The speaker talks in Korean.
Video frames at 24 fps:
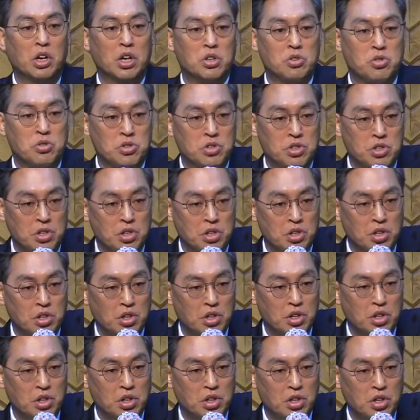주신
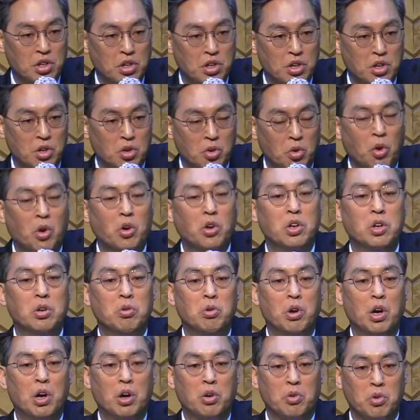
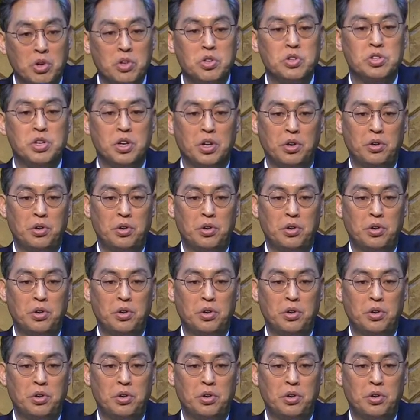권위와 권세로.